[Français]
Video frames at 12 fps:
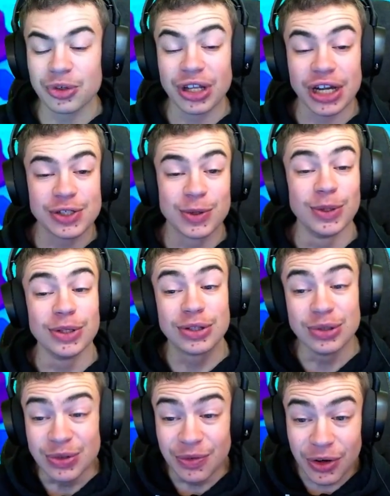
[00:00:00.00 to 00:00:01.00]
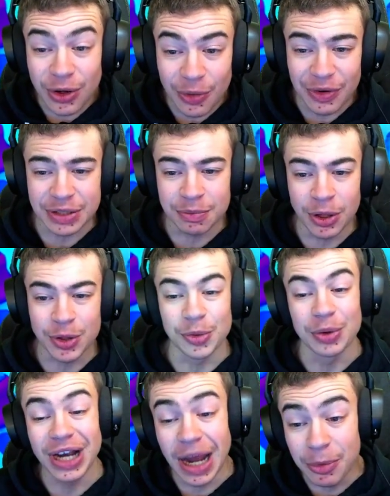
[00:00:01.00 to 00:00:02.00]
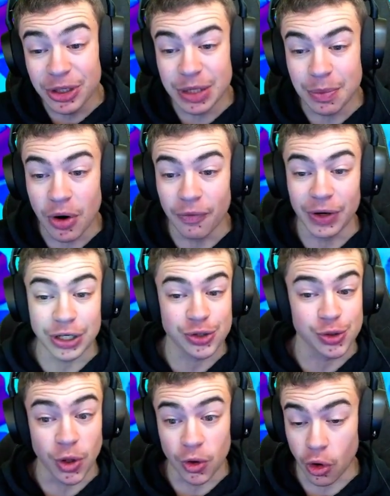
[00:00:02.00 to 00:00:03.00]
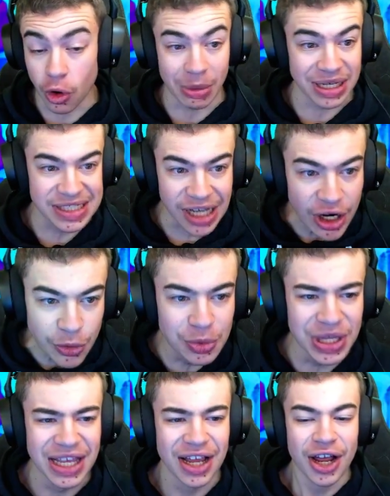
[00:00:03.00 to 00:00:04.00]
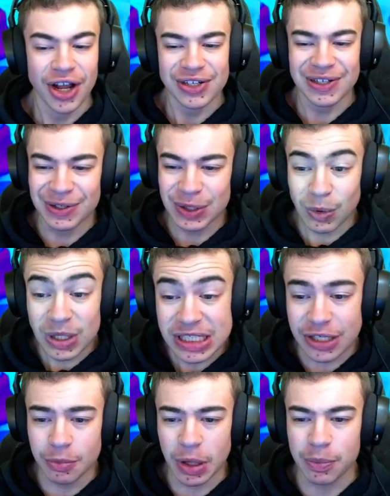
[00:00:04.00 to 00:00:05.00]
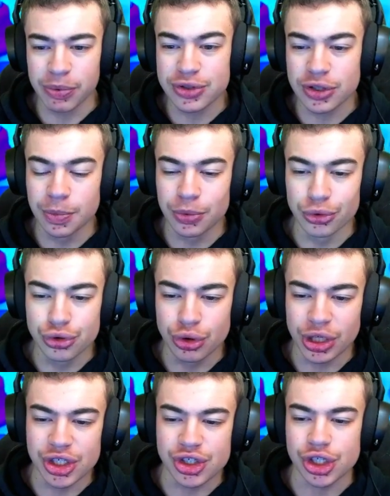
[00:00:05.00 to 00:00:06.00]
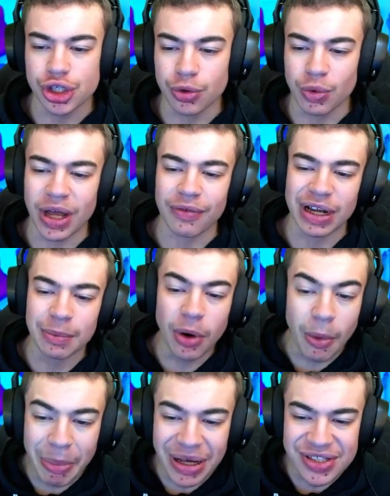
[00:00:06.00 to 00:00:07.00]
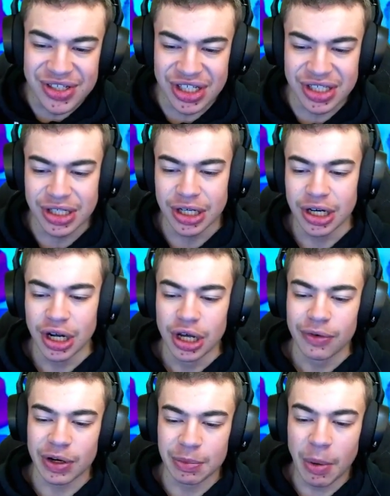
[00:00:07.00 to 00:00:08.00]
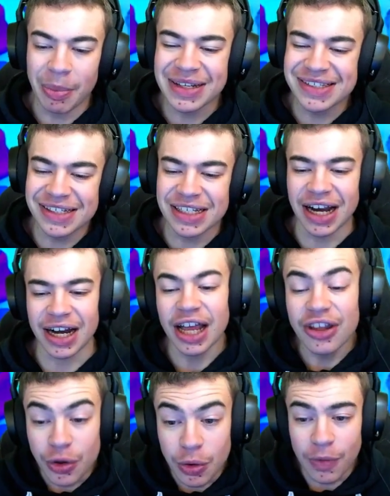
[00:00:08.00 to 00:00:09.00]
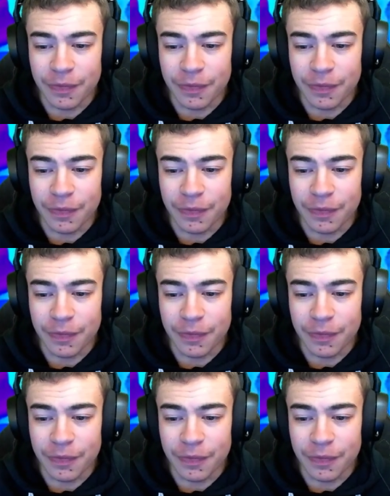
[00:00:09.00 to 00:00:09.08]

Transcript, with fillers: terminer, on a du coup le tout nouveau gros vêtement que l'abonné m'a offert du concours. Merci à lui. Du coup 300 bucks pour se le procurer, c'est ouais vraiment basique vraiment basique, il a rien de